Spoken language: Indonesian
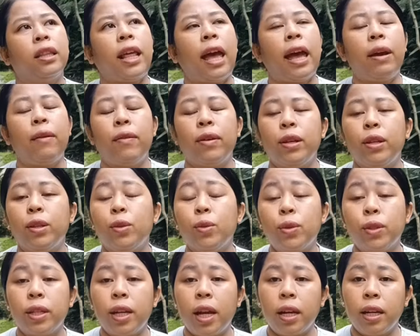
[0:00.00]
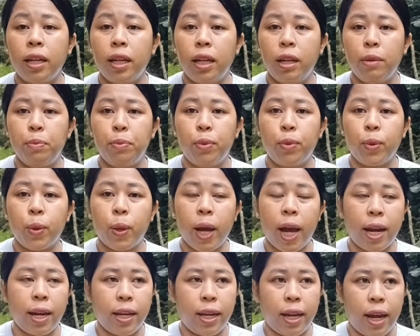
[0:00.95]
Taiwan itu sedang
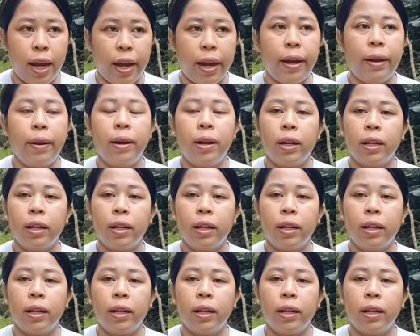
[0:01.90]
diliburkan ya